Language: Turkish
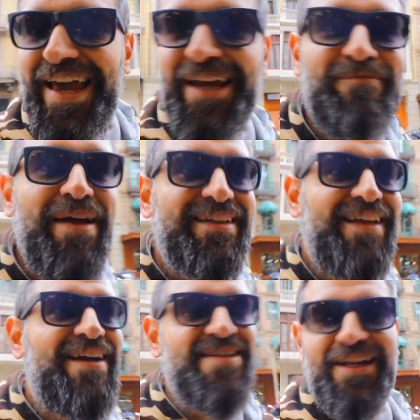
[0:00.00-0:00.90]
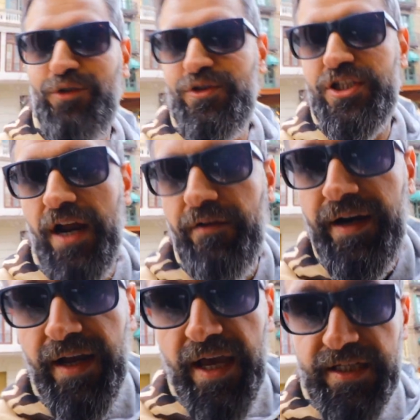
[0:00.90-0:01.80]
ekmekler, sandviçler var.
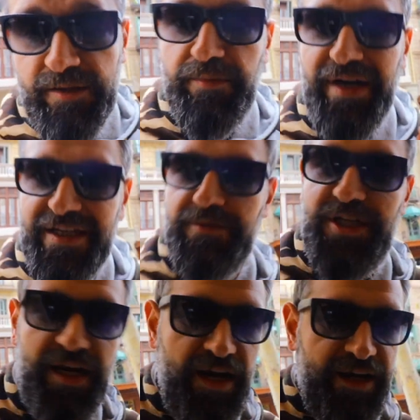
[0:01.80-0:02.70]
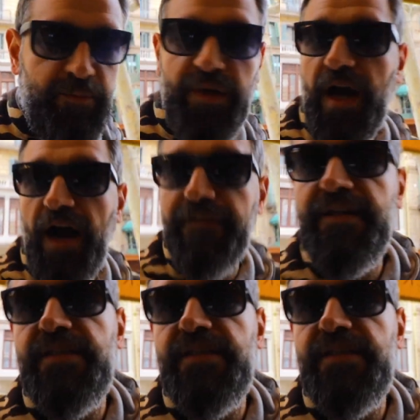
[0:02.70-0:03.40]
Şimdi biraz bir şeyler yiyip bir kahve